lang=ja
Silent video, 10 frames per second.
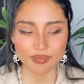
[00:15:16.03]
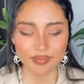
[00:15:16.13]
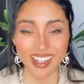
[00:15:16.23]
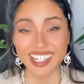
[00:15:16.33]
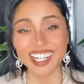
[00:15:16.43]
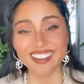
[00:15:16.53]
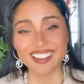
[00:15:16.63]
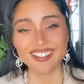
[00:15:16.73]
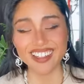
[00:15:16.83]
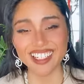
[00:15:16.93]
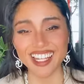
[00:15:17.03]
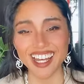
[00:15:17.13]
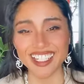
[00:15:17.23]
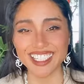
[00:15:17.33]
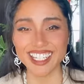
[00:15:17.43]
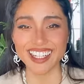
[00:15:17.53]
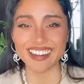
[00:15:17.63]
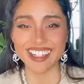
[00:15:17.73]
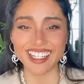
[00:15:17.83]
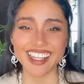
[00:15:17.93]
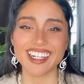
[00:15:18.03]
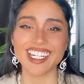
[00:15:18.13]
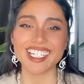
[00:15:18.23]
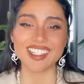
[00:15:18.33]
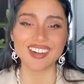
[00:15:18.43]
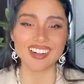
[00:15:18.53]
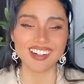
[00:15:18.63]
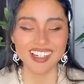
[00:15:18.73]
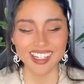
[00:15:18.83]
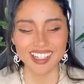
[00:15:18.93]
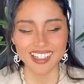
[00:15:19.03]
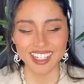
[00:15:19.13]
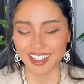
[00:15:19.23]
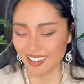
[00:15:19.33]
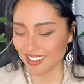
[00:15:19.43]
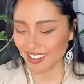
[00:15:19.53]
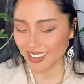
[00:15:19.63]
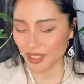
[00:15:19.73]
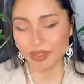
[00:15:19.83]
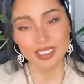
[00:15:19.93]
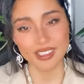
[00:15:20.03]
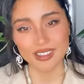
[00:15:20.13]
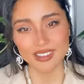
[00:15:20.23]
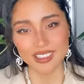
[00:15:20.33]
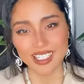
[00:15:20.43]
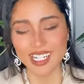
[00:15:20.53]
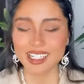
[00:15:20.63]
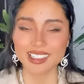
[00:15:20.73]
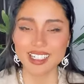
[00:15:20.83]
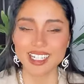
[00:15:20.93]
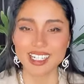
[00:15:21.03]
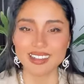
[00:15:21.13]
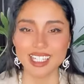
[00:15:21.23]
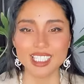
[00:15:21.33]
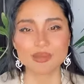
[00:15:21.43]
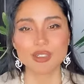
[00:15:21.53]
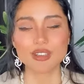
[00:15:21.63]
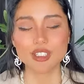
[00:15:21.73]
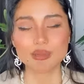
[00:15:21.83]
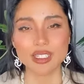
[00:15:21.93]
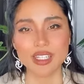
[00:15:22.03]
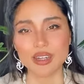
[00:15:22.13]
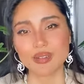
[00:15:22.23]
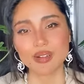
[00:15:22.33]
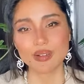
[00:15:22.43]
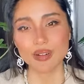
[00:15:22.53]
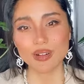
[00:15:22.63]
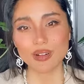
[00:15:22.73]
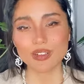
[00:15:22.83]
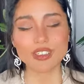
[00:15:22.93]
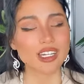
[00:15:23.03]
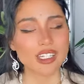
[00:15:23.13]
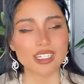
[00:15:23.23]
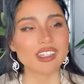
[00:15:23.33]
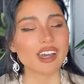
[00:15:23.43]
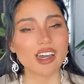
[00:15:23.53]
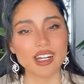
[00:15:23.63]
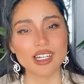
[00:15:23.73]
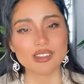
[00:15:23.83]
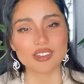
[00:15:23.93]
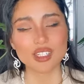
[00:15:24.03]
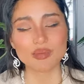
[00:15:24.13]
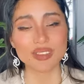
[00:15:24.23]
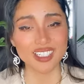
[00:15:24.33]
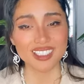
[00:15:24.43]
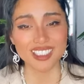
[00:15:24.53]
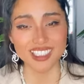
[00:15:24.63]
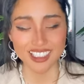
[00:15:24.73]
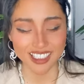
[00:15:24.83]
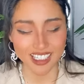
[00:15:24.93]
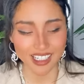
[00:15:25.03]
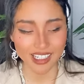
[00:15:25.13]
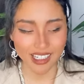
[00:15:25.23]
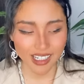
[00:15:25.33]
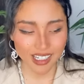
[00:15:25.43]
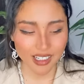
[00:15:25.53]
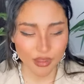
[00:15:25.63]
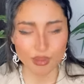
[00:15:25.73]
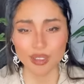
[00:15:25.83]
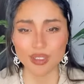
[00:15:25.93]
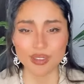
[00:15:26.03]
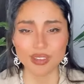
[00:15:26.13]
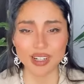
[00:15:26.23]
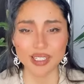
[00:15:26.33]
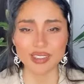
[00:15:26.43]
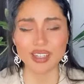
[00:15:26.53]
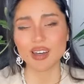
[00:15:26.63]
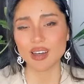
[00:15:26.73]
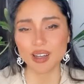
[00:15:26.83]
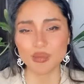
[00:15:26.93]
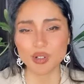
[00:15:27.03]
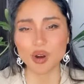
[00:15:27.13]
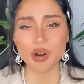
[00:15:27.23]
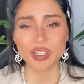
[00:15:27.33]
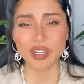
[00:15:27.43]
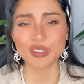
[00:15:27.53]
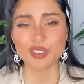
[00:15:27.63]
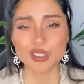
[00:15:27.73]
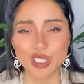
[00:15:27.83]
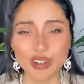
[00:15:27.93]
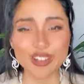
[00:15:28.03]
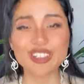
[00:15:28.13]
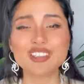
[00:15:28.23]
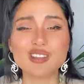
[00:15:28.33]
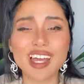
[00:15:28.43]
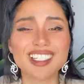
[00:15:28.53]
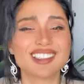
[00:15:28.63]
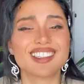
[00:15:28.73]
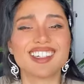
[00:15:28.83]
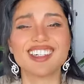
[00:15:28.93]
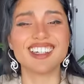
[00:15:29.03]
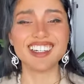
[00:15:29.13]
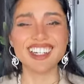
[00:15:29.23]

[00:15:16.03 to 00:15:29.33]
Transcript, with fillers: ありがとうみんな聞いてくれてありがとう結構気持ちよく気軽に私もこのビデオを録画できたからとっても嬉しいし気持ちよかったもうアーケンジュユリオ大好き